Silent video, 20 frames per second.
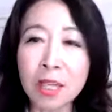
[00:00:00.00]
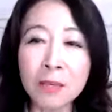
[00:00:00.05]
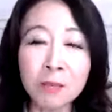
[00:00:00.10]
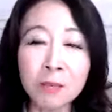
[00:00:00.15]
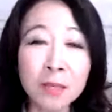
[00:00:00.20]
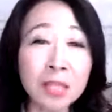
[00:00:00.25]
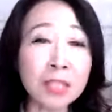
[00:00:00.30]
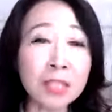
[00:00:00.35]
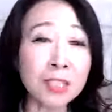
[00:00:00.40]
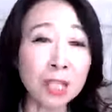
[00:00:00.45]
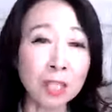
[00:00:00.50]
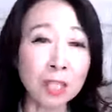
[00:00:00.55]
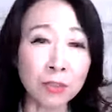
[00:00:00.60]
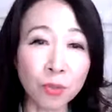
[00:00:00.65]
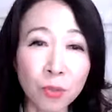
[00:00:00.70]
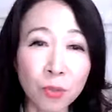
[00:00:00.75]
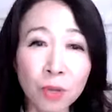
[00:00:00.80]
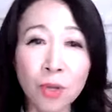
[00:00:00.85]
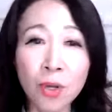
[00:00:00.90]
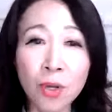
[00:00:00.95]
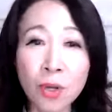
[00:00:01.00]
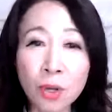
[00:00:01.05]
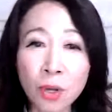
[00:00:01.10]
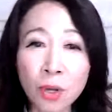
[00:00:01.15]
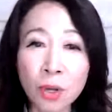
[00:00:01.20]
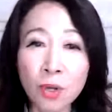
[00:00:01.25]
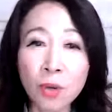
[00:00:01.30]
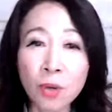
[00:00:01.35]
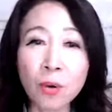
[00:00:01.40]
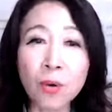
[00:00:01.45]
皆さんの
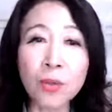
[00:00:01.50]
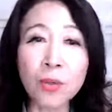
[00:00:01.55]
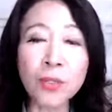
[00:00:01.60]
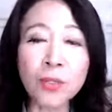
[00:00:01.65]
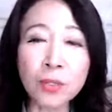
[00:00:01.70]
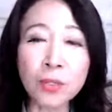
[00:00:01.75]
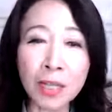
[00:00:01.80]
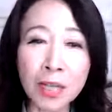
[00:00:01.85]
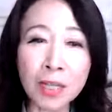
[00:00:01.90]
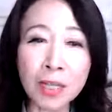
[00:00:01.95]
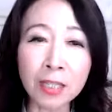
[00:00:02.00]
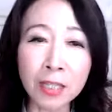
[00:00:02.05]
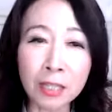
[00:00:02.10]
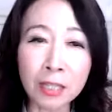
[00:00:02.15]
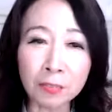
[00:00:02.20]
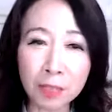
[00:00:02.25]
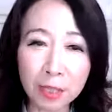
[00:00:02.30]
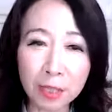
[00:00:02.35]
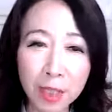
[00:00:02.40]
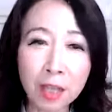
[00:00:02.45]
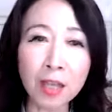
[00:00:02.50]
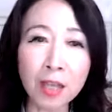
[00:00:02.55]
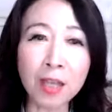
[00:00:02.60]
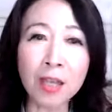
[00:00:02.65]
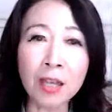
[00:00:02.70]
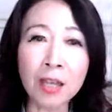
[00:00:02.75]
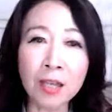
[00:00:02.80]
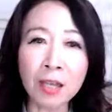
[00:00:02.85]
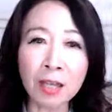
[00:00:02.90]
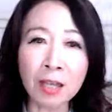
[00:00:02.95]
交友関係見
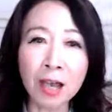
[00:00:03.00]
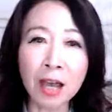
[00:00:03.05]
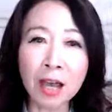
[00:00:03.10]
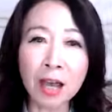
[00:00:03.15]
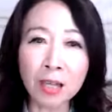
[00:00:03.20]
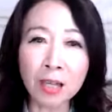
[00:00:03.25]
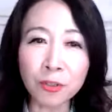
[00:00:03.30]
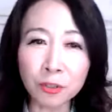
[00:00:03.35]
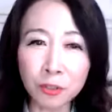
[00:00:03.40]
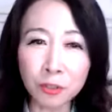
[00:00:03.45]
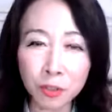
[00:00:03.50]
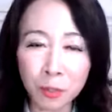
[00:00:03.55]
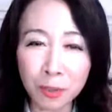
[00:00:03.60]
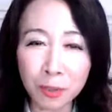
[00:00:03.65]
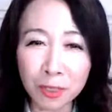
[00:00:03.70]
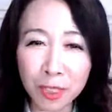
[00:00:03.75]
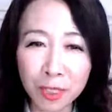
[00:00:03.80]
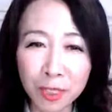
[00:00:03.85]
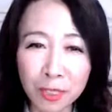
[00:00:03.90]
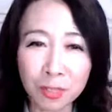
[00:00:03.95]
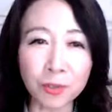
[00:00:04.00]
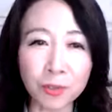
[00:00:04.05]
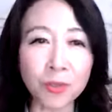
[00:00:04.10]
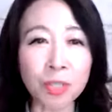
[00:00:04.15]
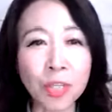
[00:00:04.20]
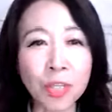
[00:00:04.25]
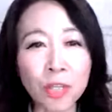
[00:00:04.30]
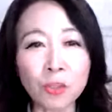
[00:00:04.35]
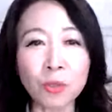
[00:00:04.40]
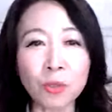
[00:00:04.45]
て、ああいう友達、その
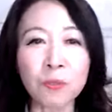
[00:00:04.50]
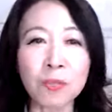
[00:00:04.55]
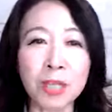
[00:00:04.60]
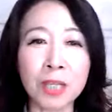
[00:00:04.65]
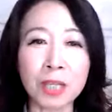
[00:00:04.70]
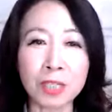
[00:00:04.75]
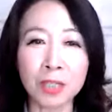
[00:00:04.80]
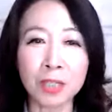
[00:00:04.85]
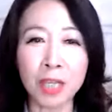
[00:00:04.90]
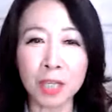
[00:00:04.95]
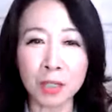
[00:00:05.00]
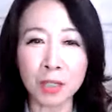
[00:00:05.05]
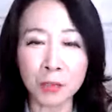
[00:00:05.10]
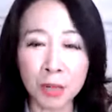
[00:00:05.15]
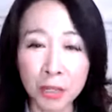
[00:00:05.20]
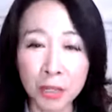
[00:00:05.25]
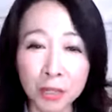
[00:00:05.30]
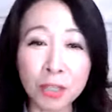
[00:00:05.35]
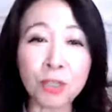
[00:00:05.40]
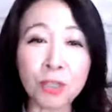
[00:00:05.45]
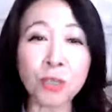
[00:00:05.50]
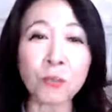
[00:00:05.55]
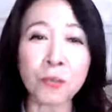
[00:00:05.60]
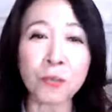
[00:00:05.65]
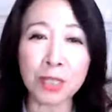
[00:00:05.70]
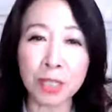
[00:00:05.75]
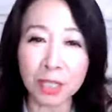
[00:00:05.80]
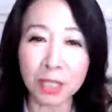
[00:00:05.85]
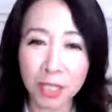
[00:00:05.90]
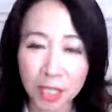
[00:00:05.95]
いい友達なり悪い友
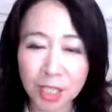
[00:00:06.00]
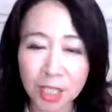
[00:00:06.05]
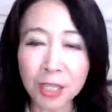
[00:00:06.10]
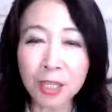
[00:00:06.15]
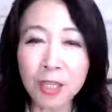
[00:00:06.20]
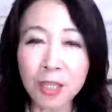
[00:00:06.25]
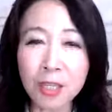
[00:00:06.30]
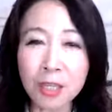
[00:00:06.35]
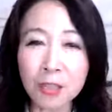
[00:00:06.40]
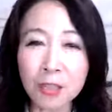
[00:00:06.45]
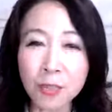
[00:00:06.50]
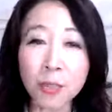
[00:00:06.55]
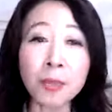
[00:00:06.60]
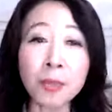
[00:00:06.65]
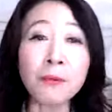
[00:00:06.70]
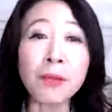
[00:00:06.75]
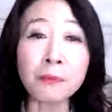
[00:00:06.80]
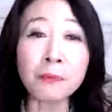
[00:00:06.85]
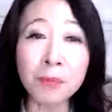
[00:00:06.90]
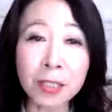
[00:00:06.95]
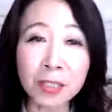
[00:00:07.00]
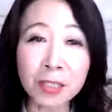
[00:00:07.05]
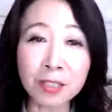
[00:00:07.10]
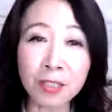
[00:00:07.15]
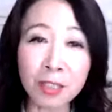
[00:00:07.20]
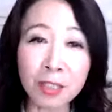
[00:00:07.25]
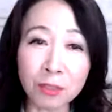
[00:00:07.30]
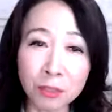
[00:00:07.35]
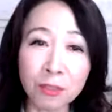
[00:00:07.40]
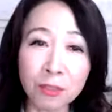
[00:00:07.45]
達、それは皆
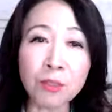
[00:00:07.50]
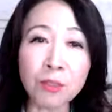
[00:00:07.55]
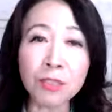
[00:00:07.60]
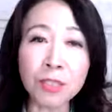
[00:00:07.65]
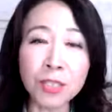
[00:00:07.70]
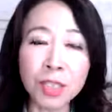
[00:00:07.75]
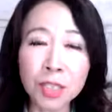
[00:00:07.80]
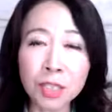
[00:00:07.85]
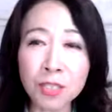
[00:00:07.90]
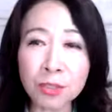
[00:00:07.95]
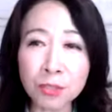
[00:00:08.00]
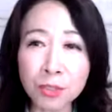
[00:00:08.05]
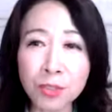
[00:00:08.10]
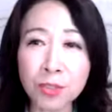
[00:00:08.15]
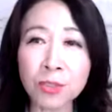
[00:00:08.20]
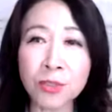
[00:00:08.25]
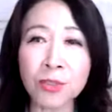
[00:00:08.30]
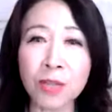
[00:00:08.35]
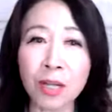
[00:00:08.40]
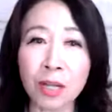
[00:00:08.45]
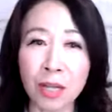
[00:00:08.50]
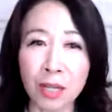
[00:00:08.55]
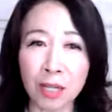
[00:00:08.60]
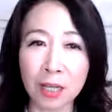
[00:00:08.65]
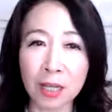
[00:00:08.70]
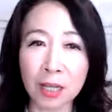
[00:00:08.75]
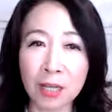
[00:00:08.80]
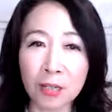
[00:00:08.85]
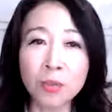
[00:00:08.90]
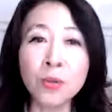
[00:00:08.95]
さんの生活習慣
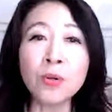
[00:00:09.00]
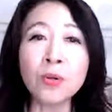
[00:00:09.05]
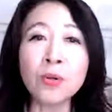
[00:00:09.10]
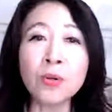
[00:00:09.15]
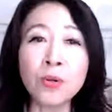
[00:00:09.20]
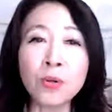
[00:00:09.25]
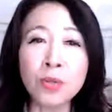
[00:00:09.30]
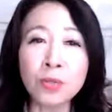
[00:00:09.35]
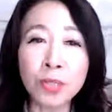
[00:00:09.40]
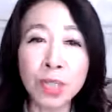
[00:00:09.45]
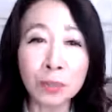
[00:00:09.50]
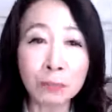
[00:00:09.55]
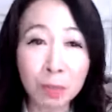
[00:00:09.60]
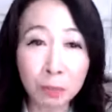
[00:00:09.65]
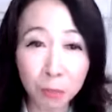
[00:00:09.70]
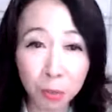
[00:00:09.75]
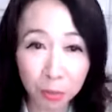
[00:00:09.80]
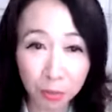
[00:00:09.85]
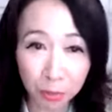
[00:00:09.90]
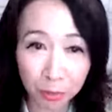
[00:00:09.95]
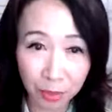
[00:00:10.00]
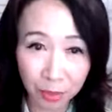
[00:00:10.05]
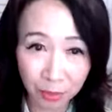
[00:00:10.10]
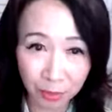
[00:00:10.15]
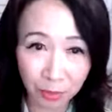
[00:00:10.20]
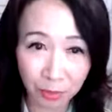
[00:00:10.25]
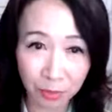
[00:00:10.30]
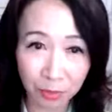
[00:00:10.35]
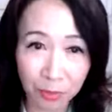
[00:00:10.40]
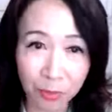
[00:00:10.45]
の賜物で
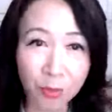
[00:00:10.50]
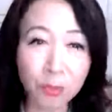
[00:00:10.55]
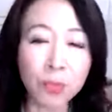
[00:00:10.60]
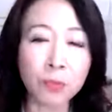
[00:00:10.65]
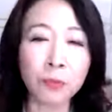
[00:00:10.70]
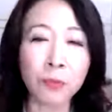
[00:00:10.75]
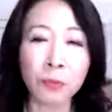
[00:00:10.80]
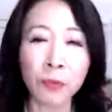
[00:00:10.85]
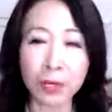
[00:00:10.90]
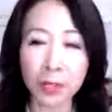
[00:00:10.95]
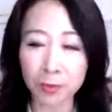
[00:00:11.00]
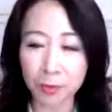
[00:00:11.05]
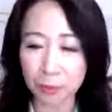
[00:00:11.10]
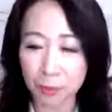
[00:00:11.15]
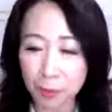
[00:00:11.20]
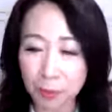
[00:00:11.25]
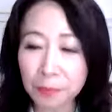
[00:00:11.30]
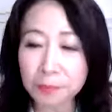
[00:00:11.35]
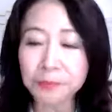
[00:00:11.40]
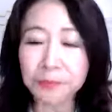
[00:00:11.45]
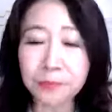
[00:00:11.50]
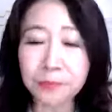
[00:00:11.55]
す。良くも悪くも。